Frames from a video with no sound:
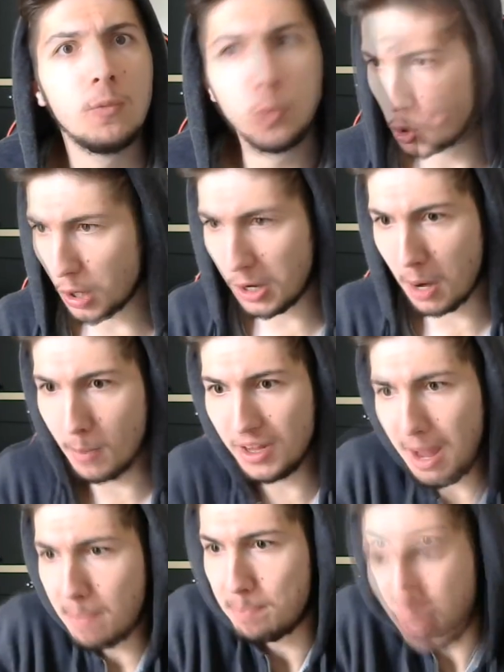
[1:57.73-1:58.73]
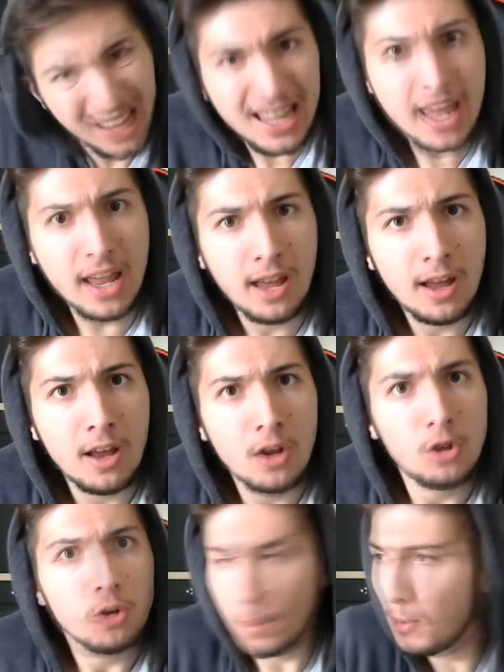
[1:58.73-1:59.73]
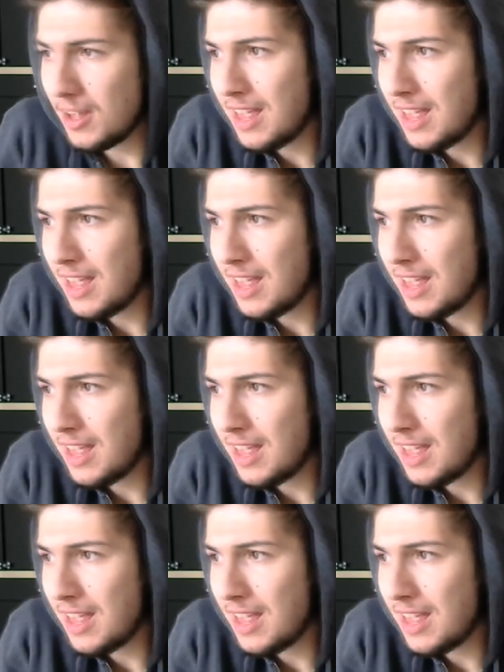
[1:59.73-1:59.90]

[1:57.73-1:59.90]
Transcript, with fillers: Vous jouez comme des PD Comme